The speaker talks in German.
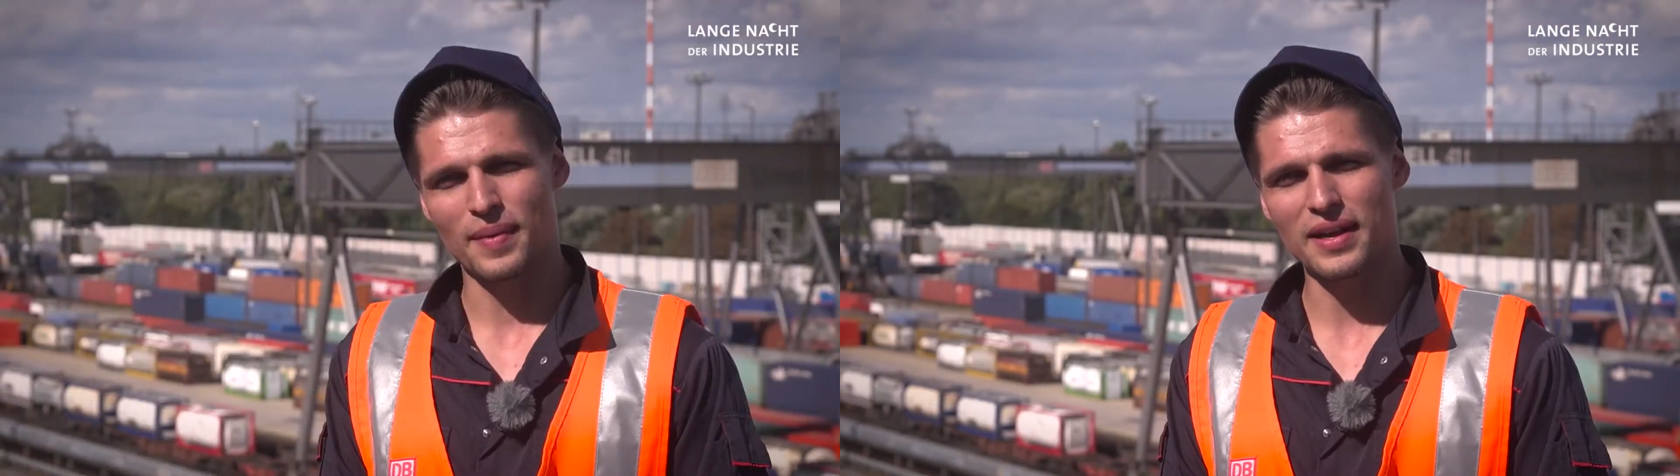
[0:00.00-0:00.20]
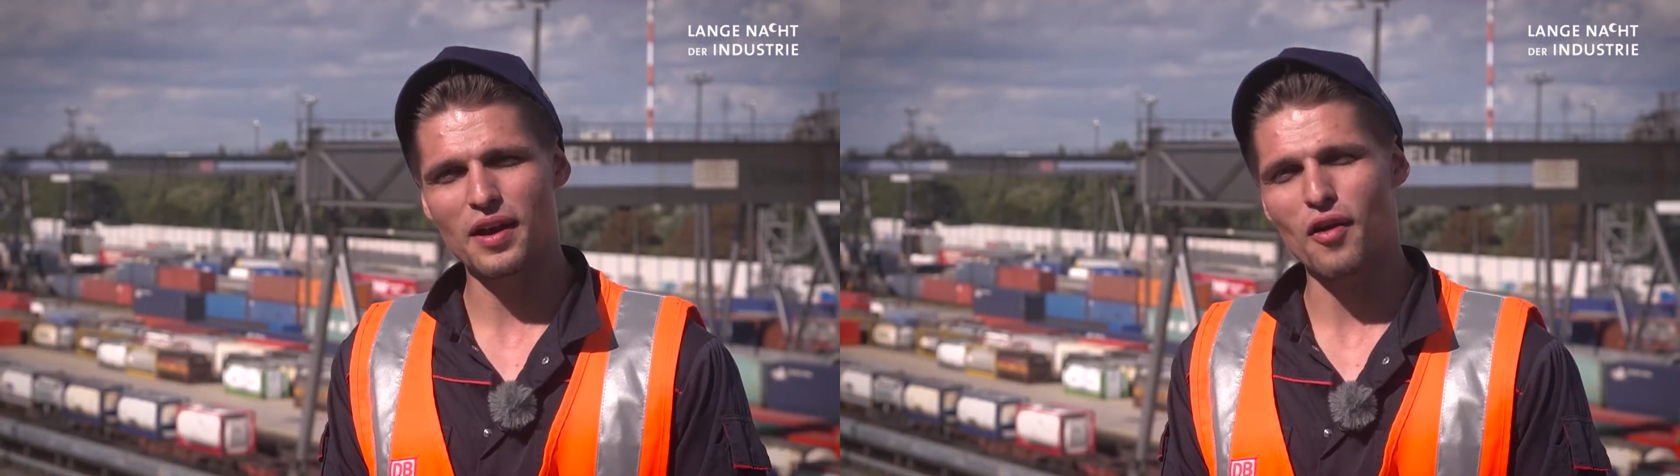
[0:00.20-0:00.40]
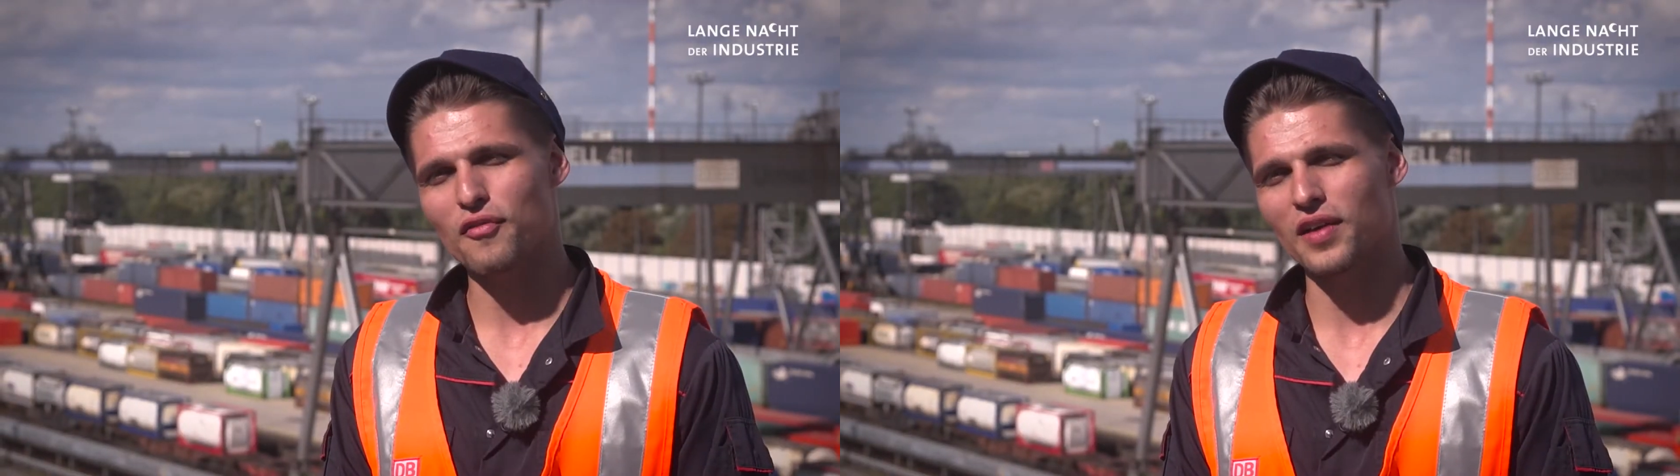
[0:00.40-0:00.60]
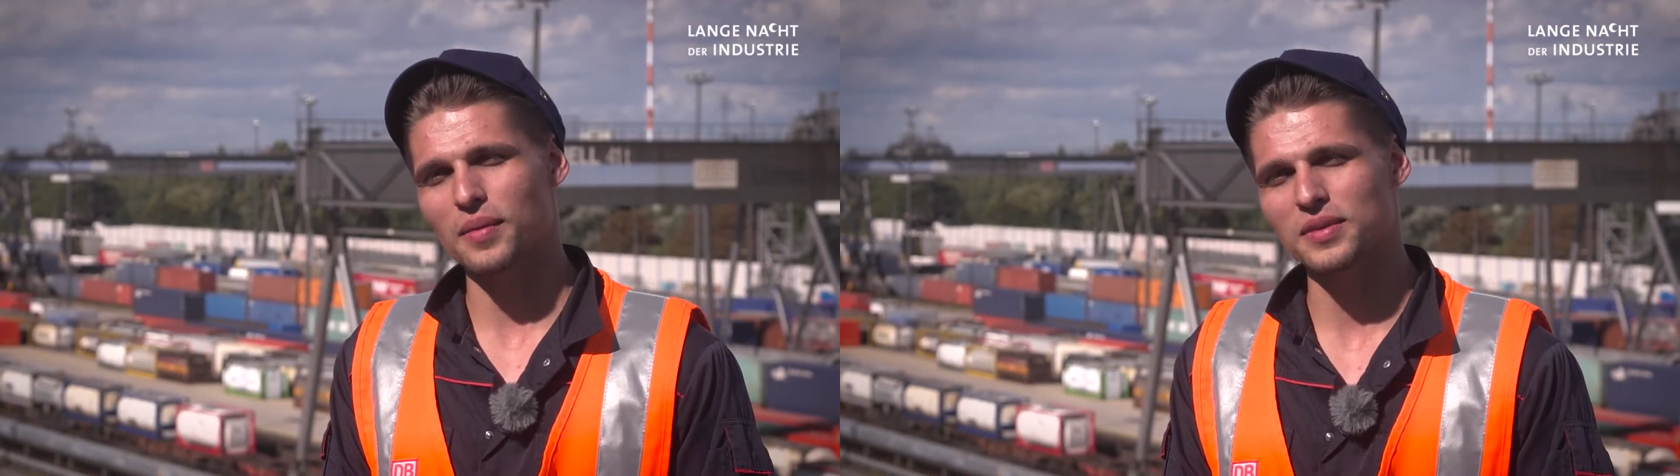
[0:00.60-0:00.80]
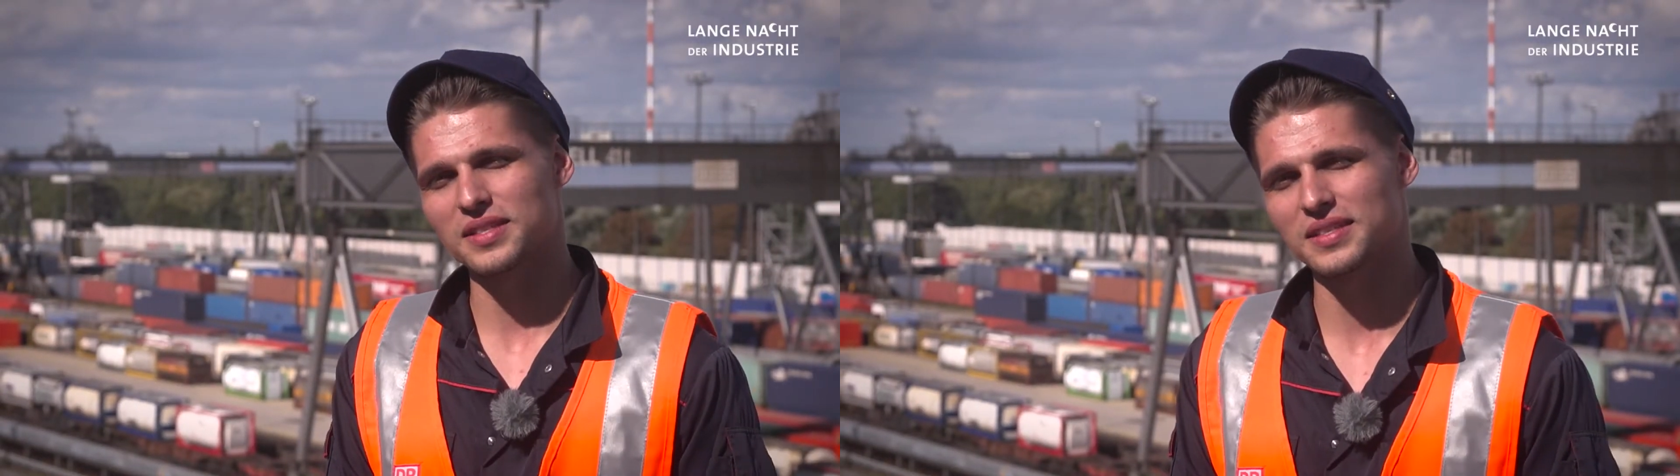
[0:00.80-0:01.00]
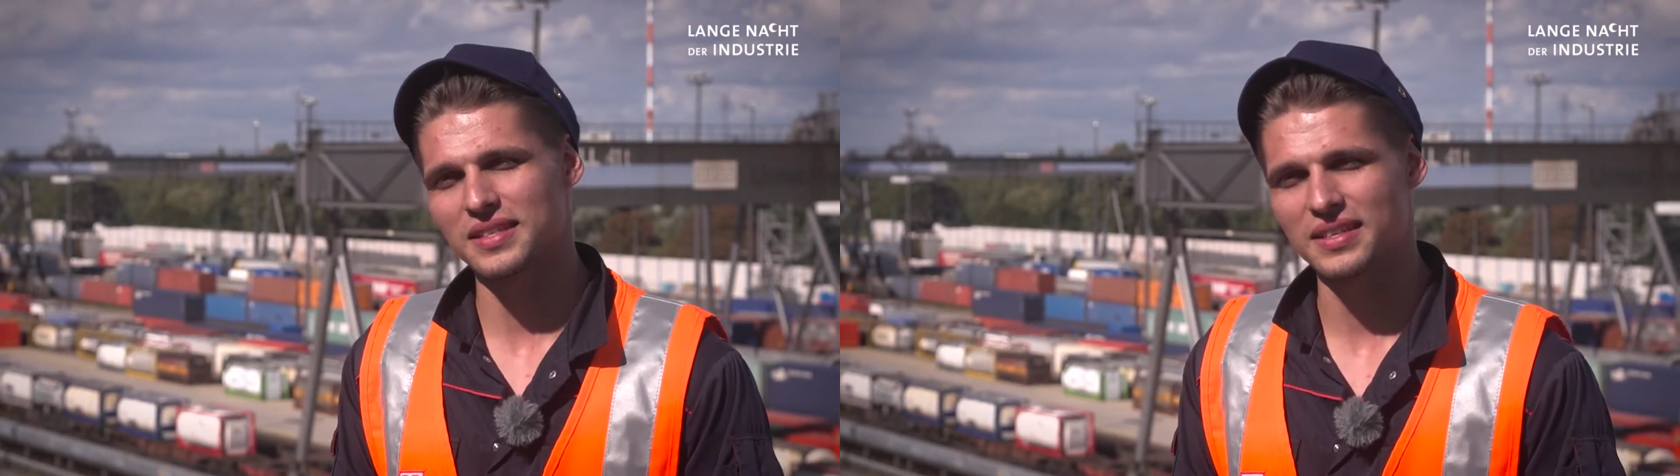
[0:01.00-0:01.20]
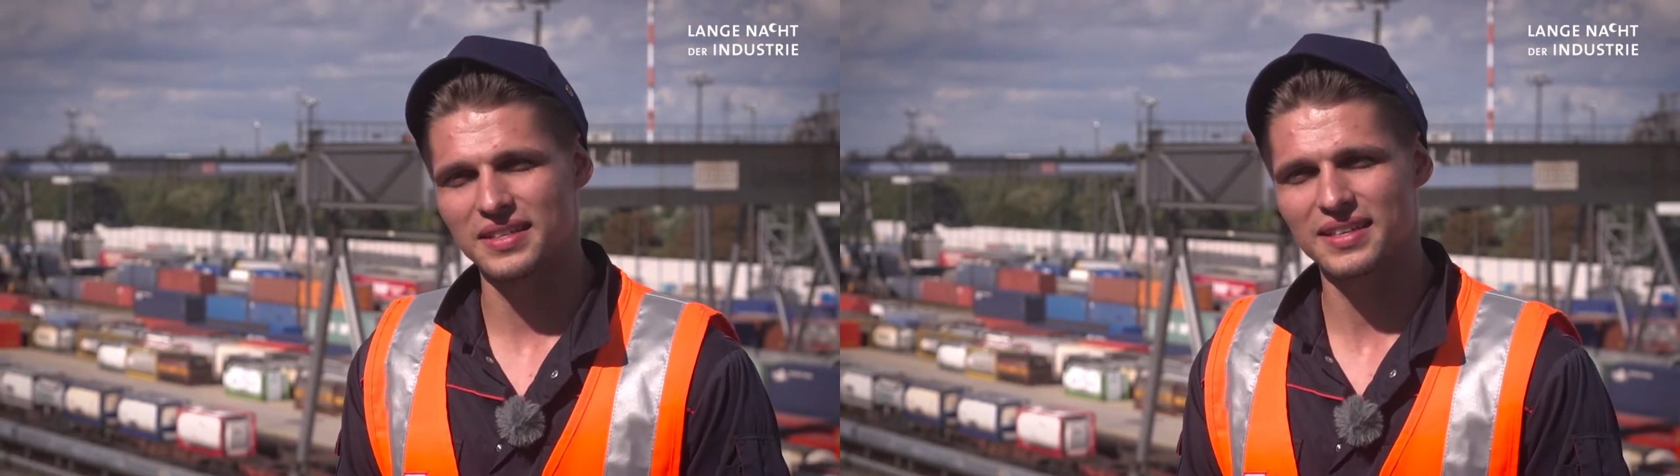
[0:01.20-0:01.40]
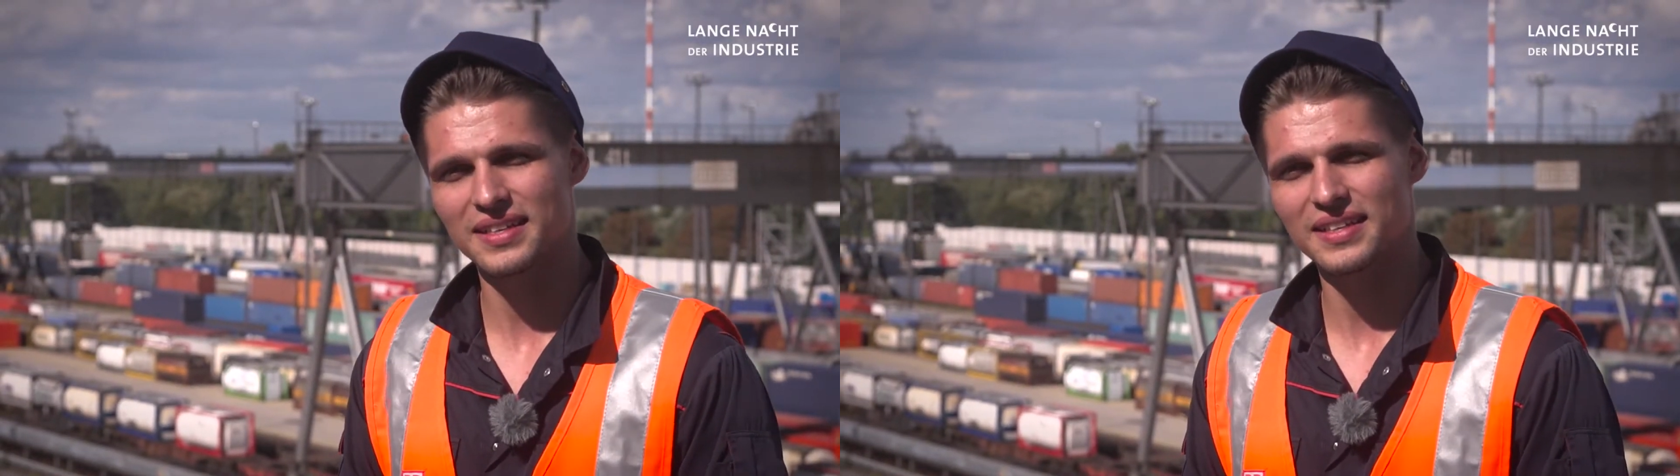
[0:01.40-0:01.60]
Meine Aufgabe ist es hier
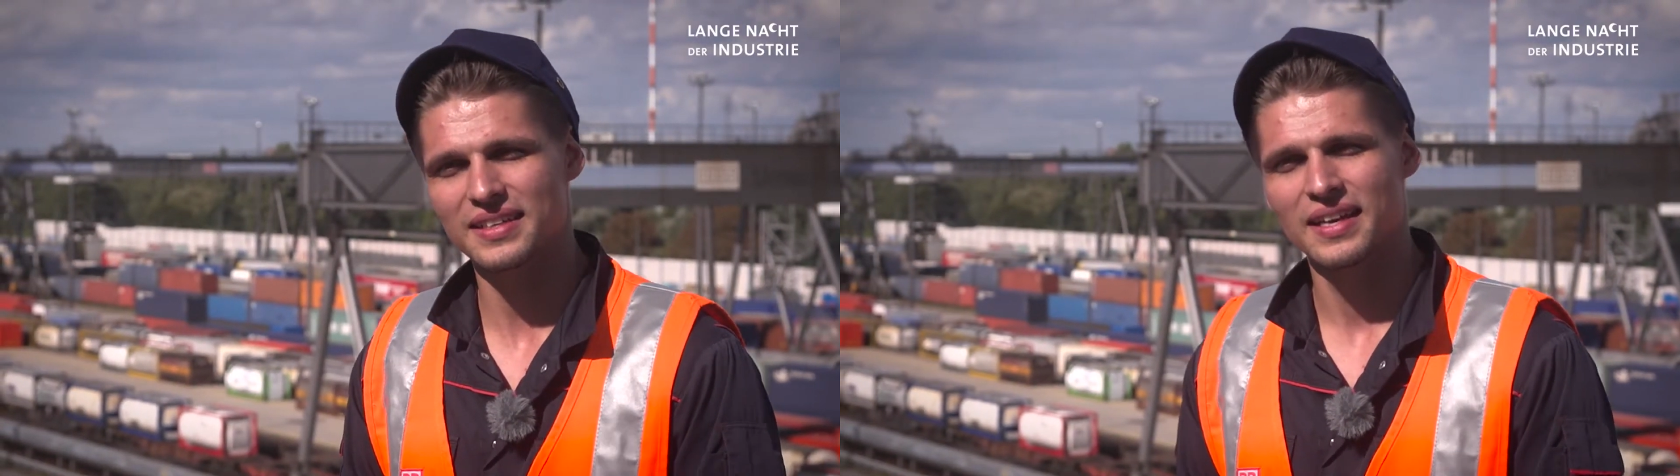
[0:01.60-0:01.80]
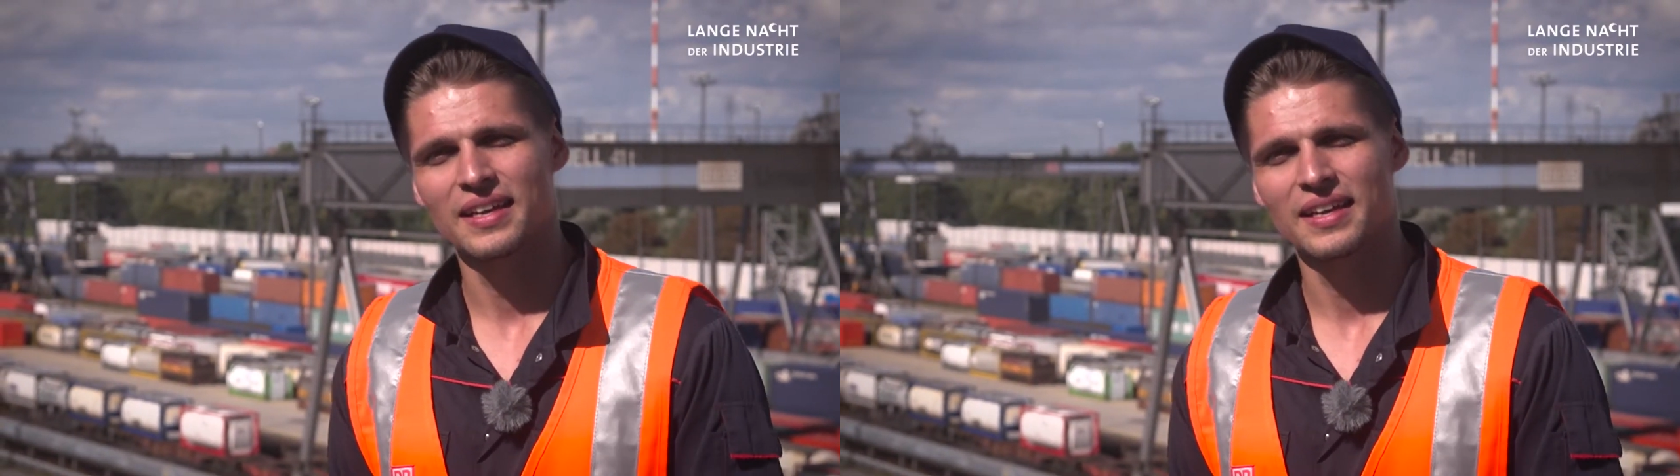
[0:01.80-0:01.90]
täglich,